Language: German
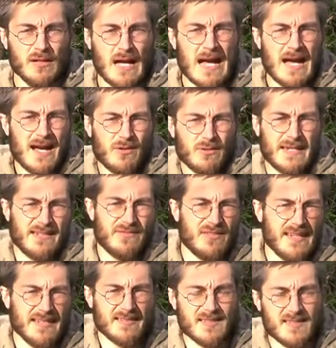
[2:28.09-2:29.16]
Ah, okay,
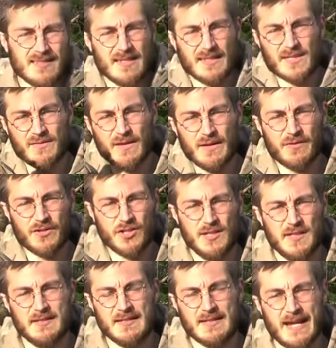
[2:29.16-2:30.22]
vielleicht sind es ja zwei
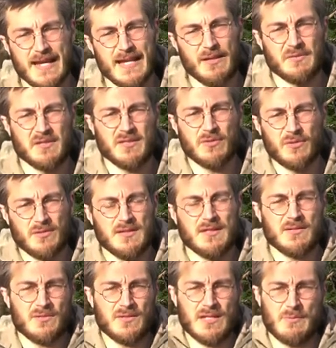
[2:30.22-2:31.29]
verschiedene Teile und es gehört nicht
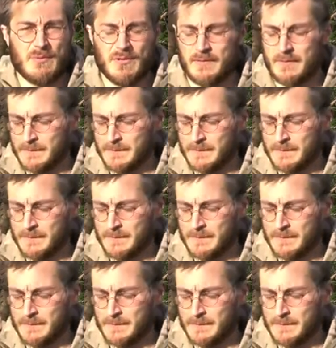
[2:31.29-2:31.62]
zusammen.